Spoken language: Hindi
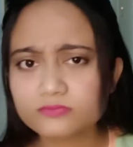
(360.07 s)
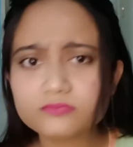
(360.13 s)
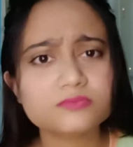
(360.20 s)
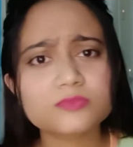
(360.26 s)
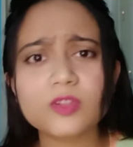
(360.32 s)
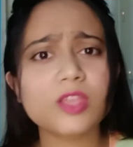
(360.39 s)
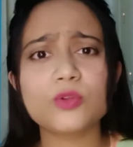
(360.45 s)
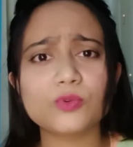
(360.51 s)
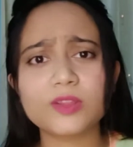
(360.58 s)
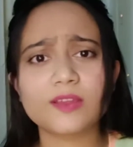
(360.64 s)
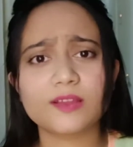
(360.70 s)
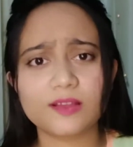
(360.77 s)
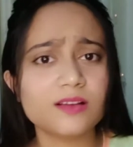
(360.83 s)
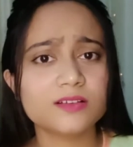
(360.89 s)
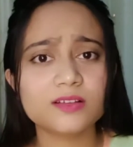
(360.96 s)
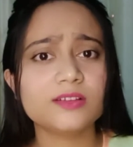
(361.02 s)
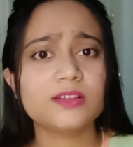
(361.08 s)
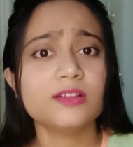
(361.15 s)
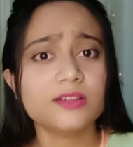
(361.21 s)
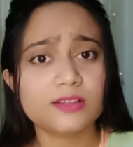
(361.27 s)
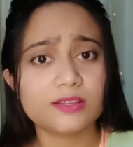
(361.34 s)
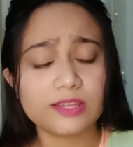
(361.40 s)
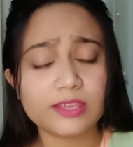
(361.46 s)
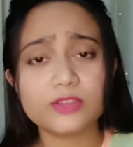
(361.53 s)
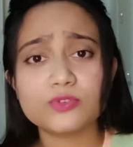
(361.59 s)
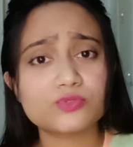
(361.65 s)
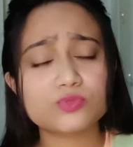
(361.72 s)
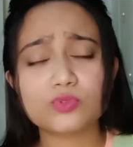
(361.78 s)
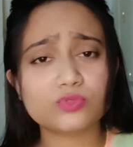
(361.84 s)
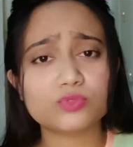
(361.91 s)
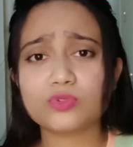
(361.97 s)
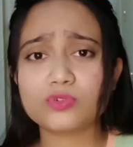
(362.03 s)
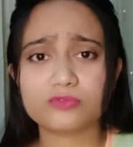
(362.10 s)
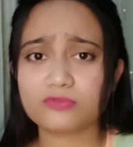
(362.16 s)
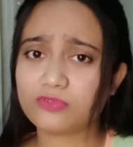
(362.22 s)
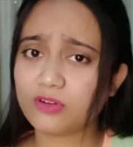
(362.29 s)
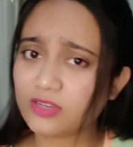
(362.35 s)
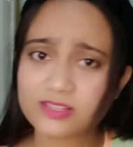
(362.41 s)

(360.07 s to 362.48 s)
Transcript: नहीं उठेगा लेकिन उसको तो कौन ही